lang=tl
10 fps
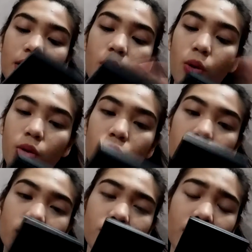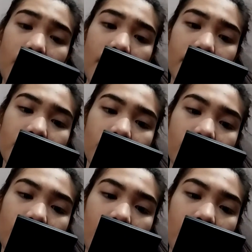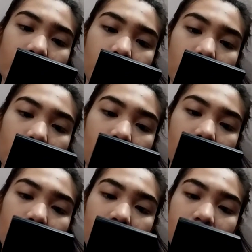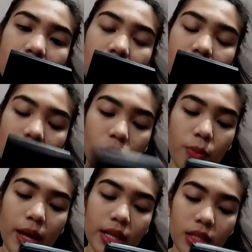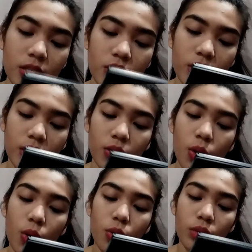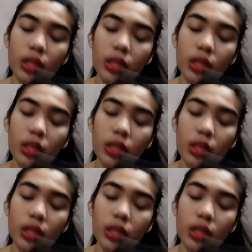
o oh, I Divine Mineral Base Eyeshadow Palette in Shape O oh,